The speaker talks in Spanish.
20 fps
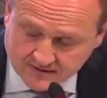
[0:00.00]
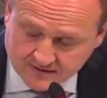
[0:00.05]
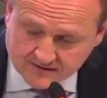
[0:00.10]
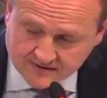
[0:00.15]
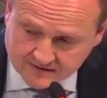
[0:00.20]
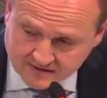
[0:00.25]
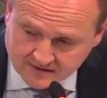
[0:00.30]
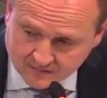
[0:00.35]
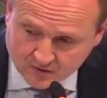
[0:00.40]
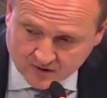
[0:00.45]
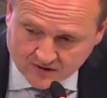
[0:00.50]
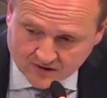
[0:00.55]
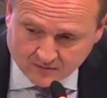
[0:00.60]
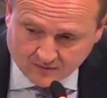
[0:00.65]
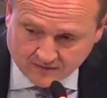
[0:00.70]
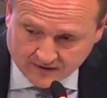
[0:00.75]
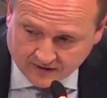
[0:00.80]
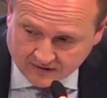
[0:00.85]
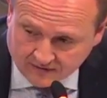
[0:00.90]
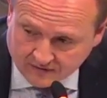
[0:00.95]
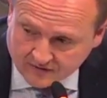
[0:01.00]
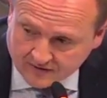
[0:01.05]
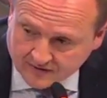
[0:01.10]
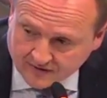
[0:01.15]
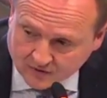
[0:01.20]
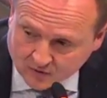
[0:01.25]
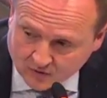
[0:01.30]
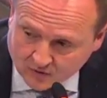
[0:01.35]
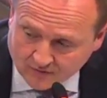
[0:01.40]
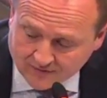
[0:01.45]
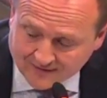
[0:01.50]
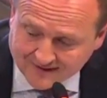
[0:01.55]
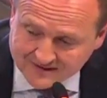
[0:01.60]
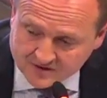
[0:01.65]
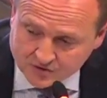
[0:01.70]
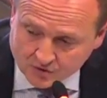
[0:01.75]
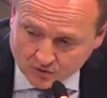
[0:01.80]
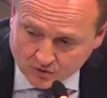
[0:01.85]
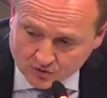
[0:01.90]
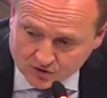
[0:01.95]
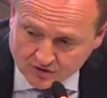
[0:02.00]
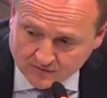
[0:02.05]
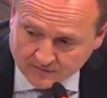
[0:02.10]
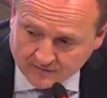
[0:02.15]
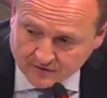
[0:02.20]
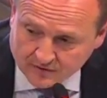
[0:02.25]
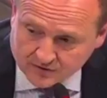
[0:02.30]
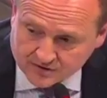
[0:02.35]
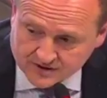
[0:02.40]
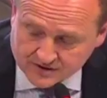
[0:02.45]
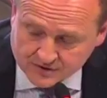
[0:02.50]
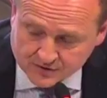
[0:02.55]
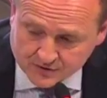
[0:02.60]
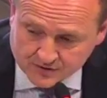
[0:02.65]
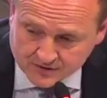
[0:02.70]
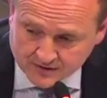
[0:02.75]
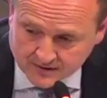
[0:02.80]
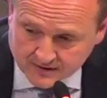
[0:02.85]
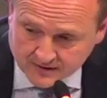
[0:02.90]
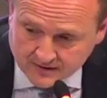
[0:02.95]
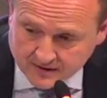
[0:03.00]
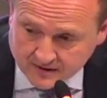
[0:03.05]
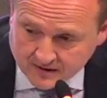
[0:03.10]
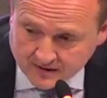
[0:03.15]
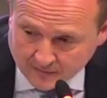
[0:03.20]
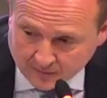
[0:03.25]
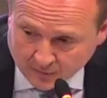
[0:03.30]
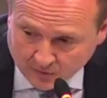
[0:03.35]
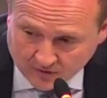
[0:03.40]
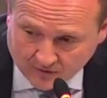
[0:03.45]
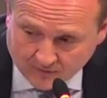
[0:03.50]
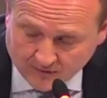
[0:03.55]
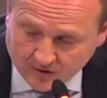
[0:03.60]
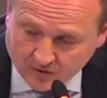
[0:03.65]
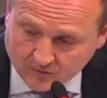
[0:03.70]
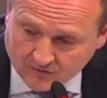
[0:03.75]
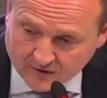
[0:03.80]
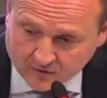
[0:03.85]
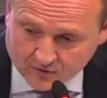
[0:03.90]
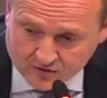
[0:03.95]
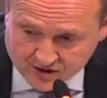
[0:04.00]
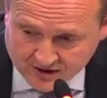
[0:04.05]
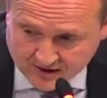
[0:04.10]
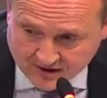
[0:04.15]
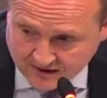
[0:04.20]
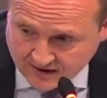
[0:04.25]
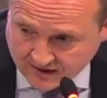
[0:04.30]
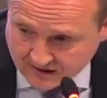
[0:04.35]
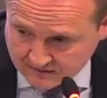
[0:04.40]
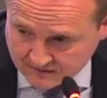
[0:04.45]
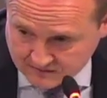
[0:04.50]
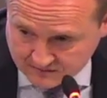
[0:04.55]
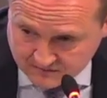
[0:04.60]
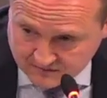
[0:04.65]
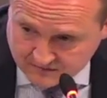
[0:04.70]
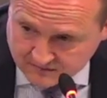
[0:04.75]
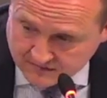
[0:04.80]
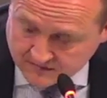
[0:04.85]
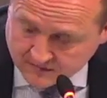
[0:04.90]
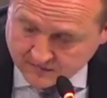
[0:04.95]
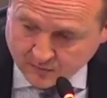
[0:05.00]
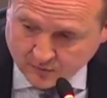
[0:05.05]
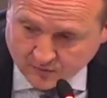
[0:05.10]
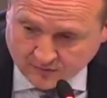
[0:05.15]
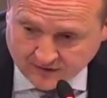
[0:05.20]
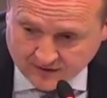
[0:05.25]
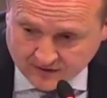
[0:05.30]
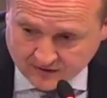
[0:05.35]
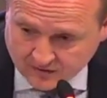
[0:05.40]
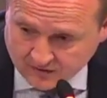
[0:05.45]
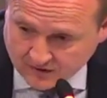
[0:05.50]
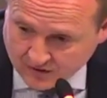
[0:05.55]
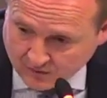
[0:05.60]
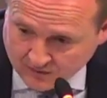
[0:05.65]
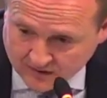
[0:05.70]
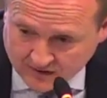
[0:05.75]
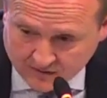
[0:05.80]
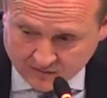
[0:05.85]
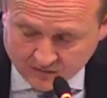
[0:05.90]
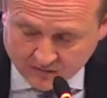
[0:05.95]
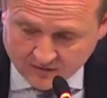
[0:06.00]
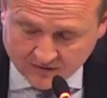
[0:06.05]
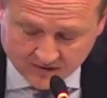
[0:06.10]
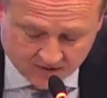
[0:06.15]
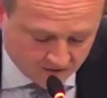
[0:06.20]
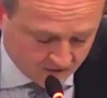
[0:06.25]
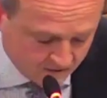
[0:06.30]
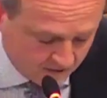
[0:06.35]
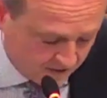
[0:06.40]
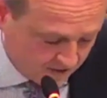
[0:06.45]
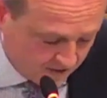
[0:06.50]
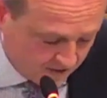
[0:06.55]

Insistimos, las ubicaciones reconocidas son los servicios hechos y por debajo del 80%, del 90%